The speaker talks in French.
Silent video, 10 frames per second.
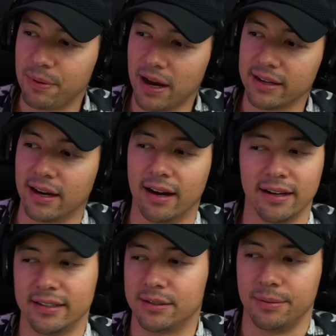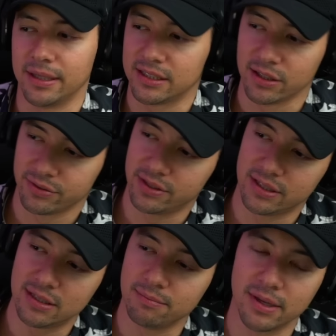c'est pareil. Arrête, mec. Sea of Thieves,
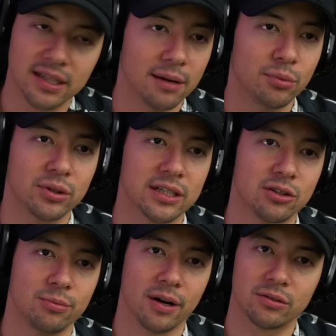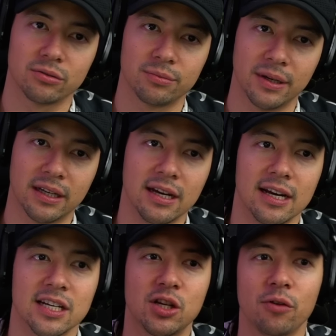c'est méga beau. Qu'est-ce que tu me racontes, mec
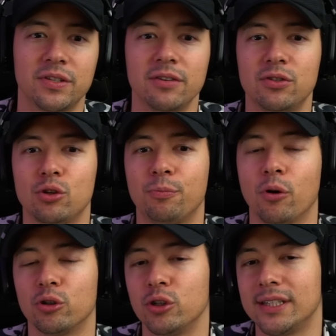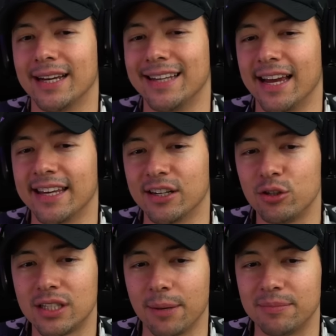Sea of Thieves, tu prends juste. Il y, a
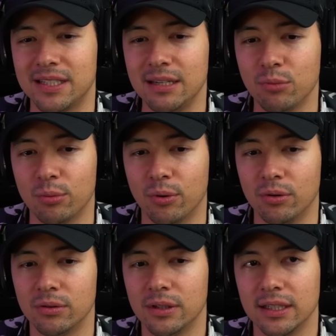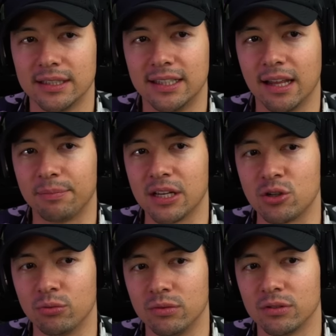juste un petit moment
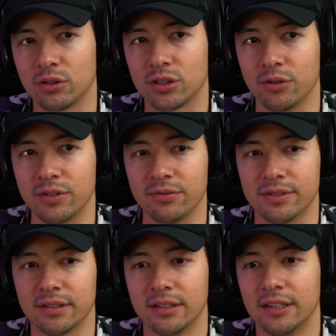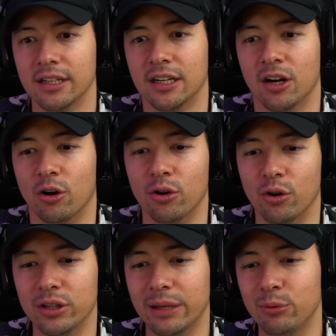d'adaptation sur Sea of Thieves. Au,
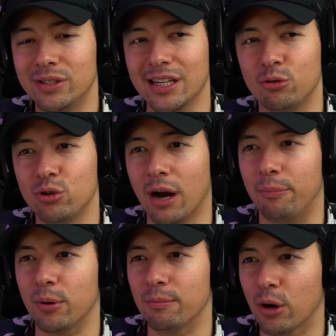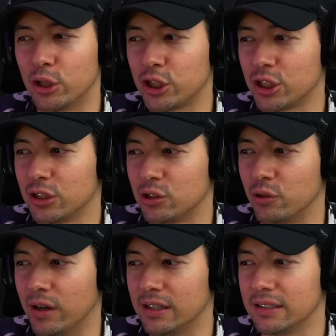au début, c'est toujours un peu moche,
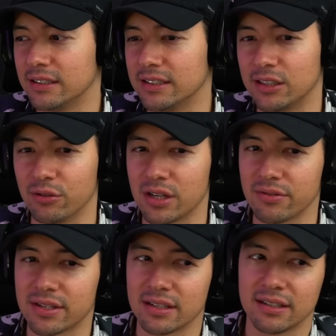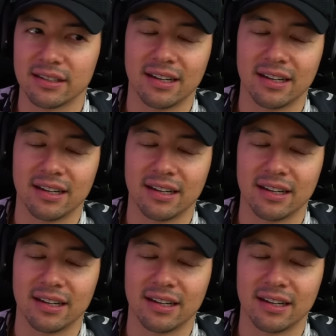tu vois, Sea of Thieves,